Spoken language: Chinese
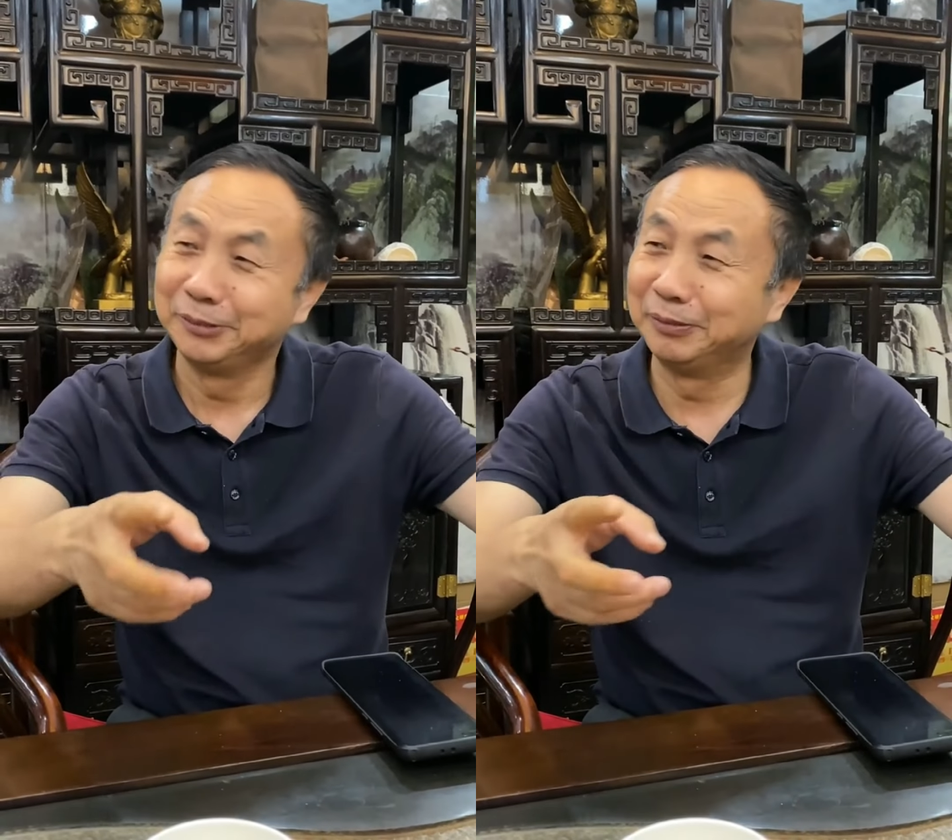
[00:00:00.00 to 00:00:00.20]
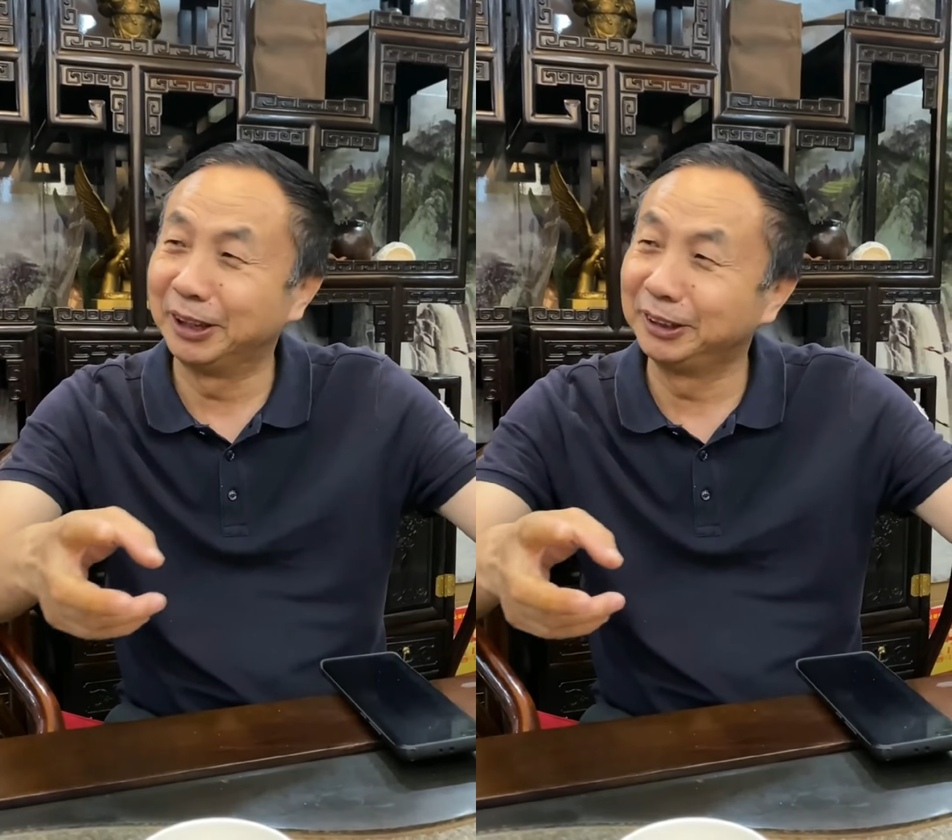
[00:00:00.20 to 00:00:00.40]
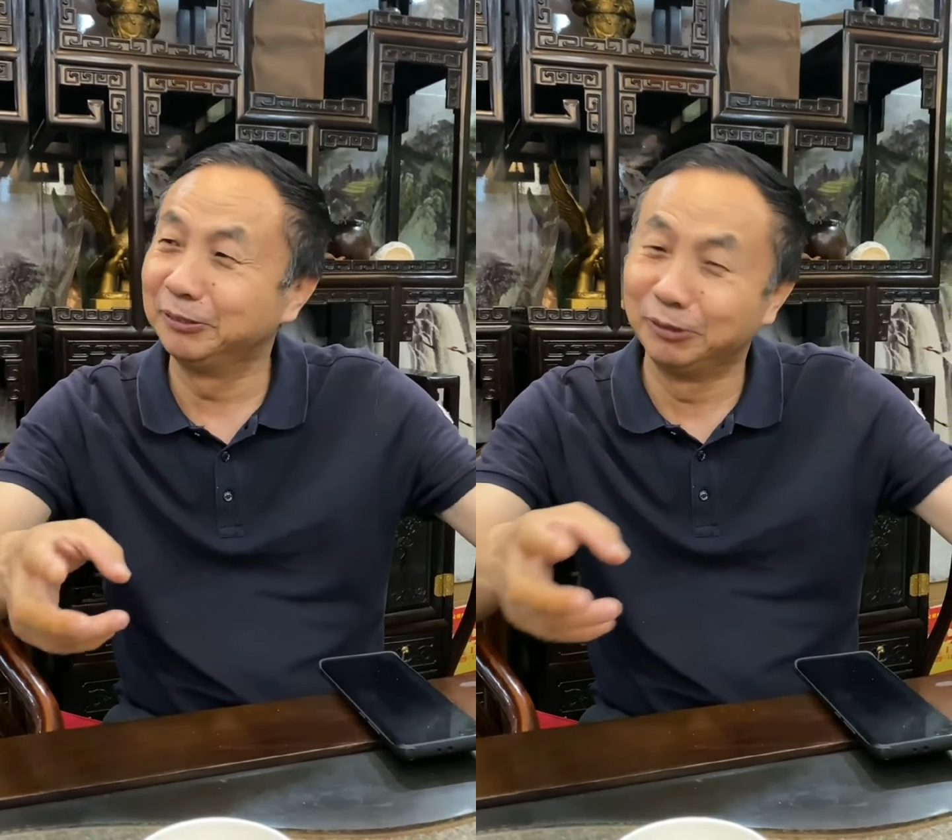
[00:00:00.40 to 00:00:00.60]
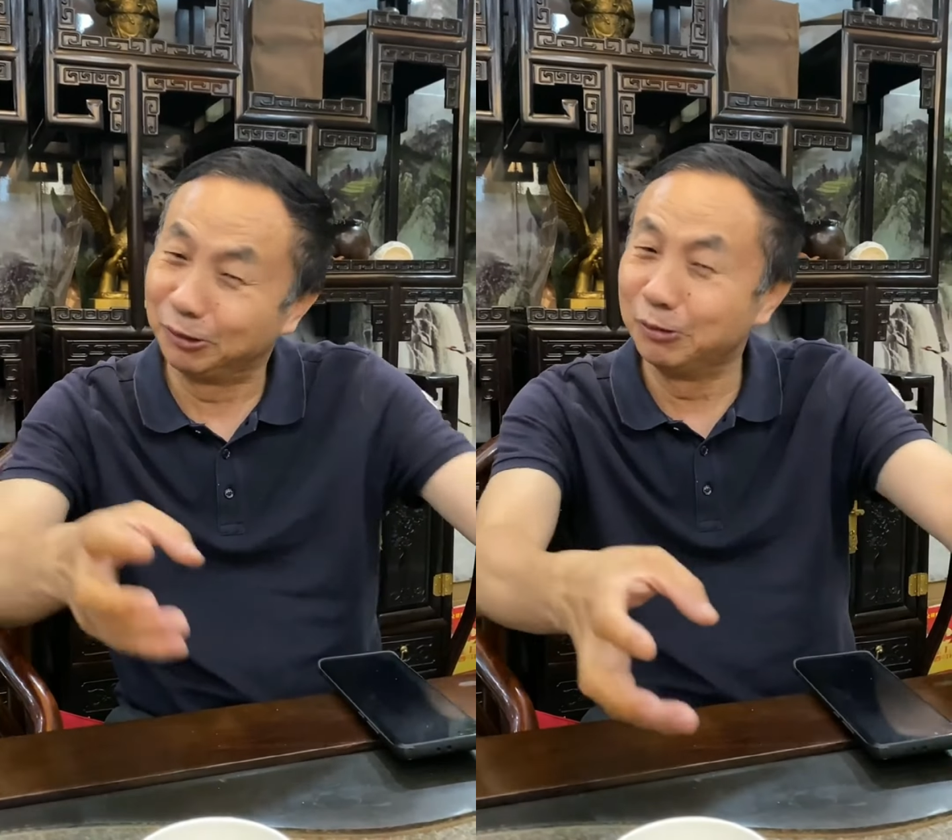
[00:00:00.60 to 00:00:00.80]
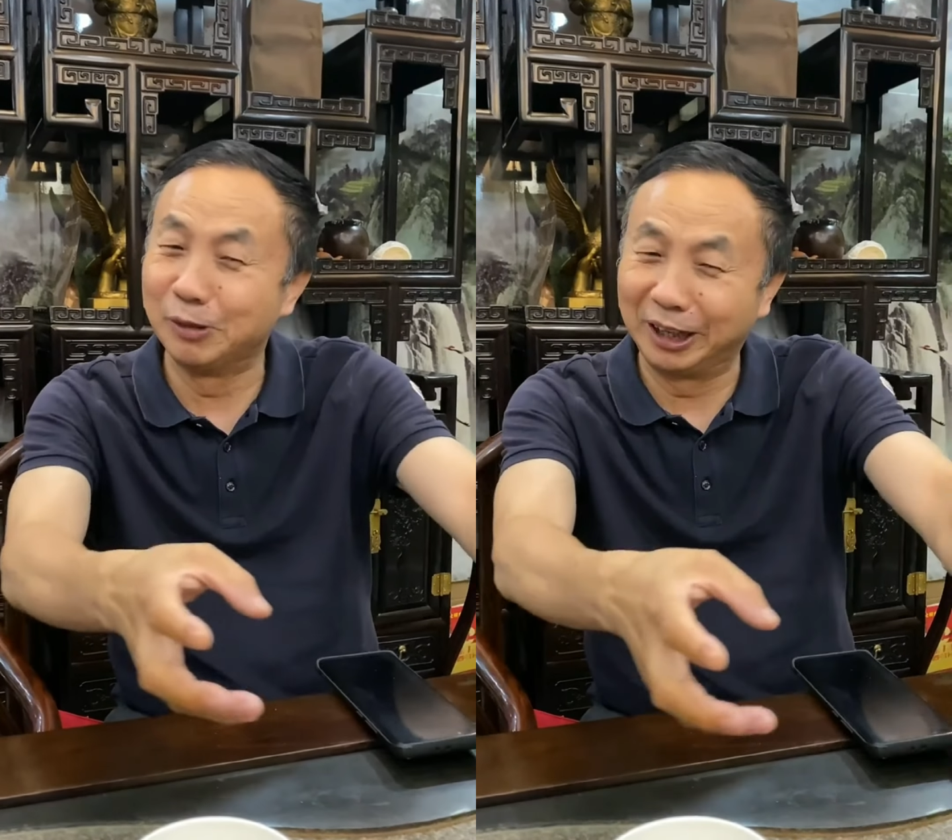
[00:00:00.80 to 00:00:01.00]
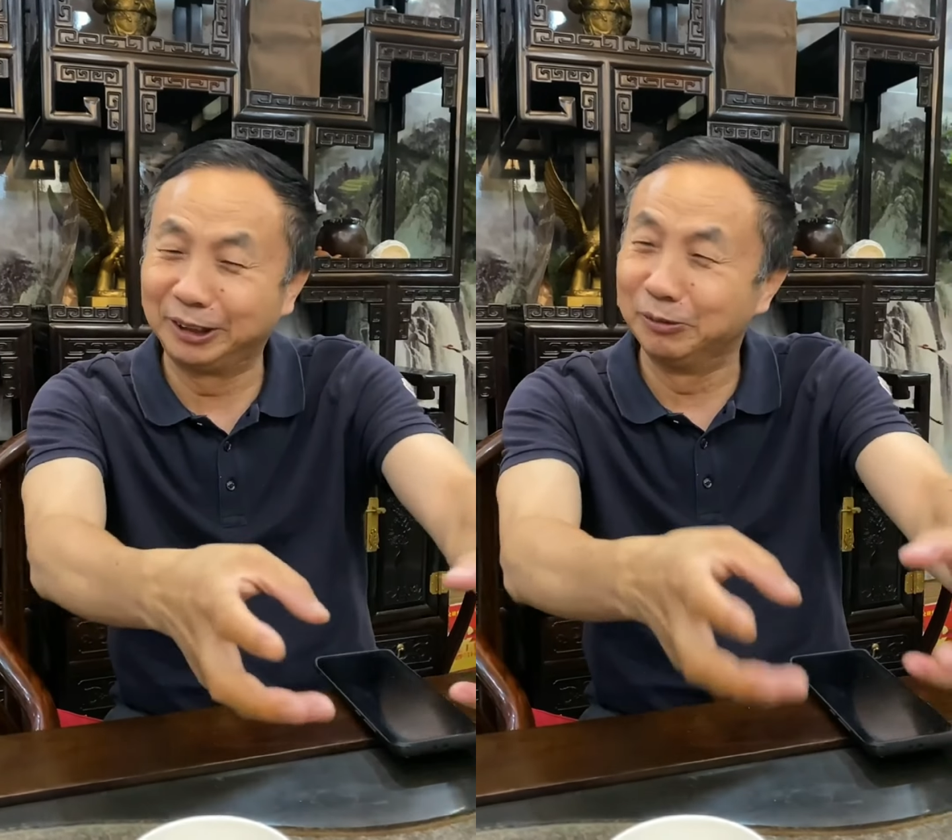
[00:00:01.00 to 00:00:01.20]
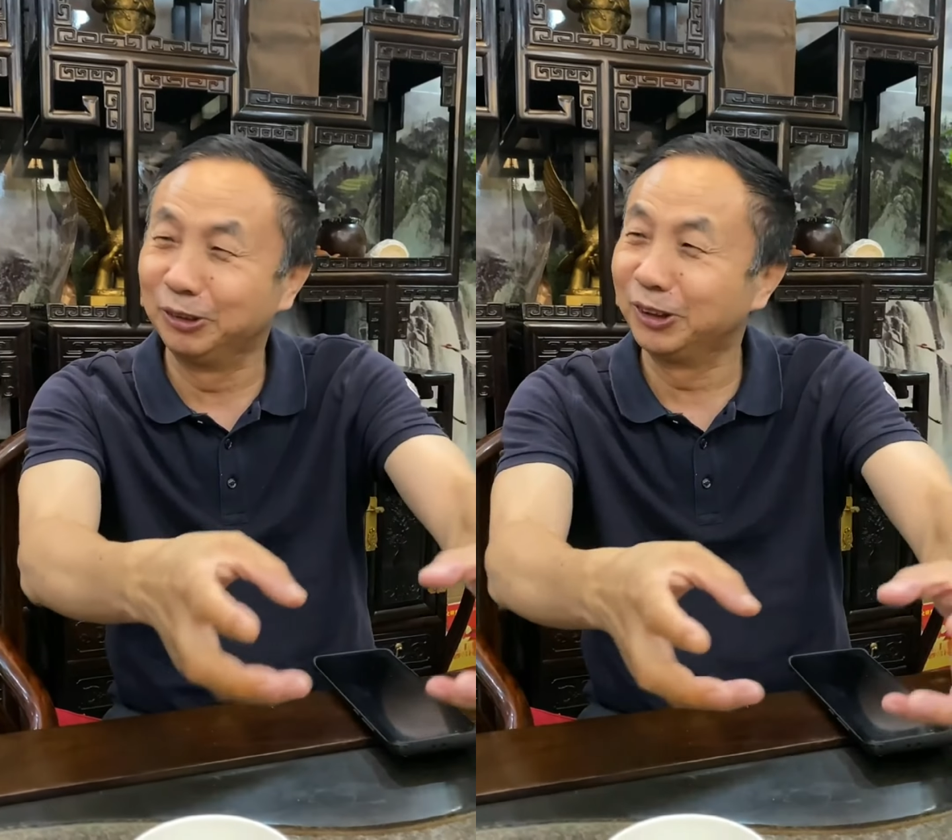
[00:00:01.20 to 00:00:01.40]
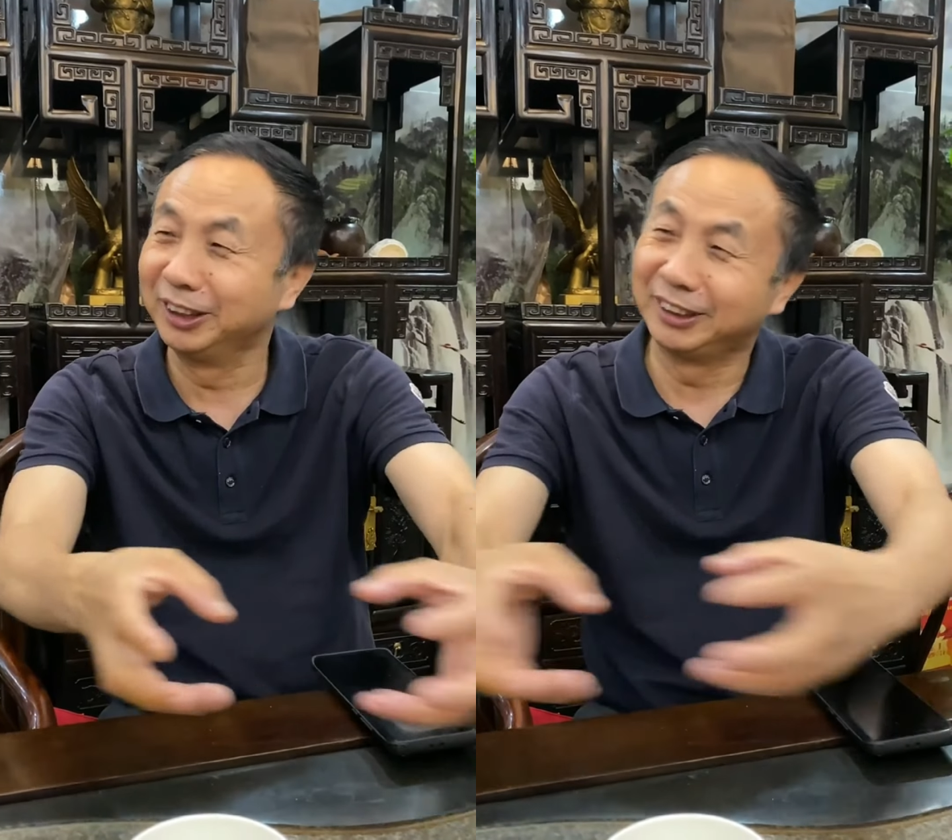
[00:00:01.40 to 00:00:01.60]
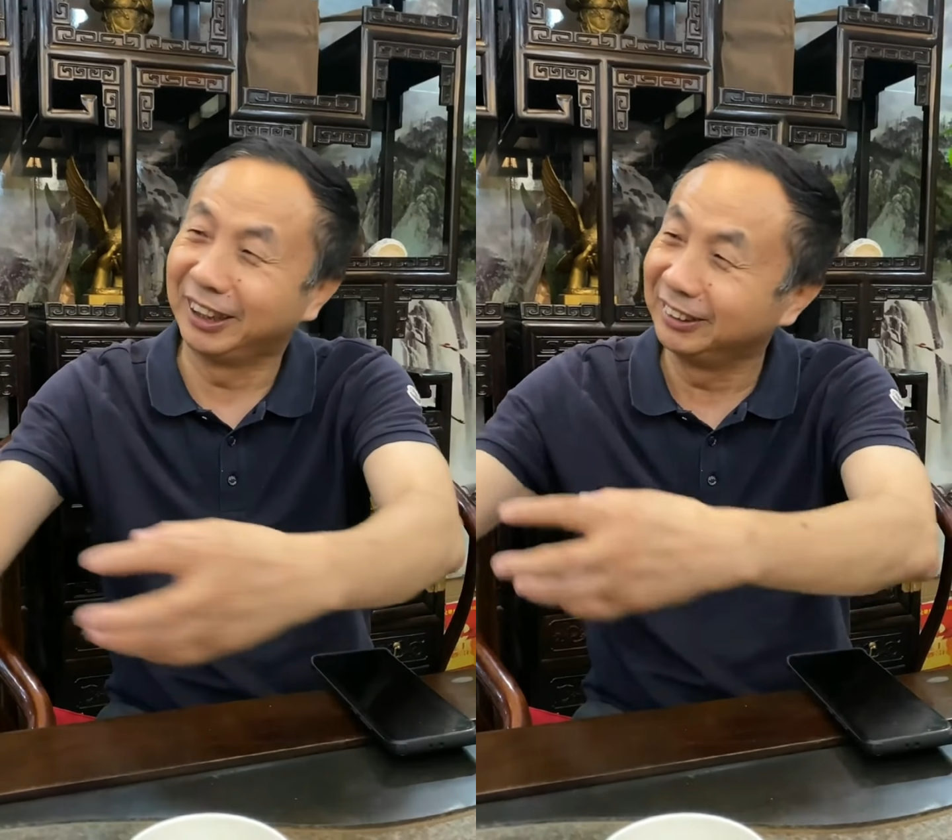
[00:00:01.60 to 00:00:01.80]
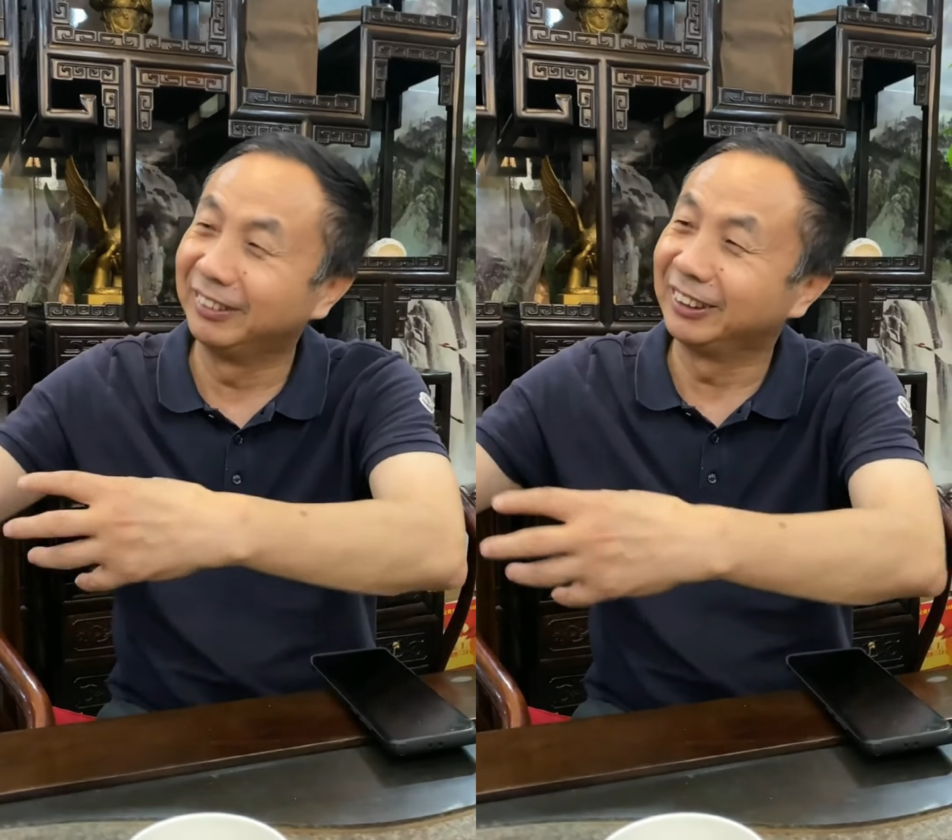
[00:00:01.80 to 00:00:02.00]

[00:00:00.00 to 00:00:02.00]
买了这，我们买了这么多鸽子，他对吧？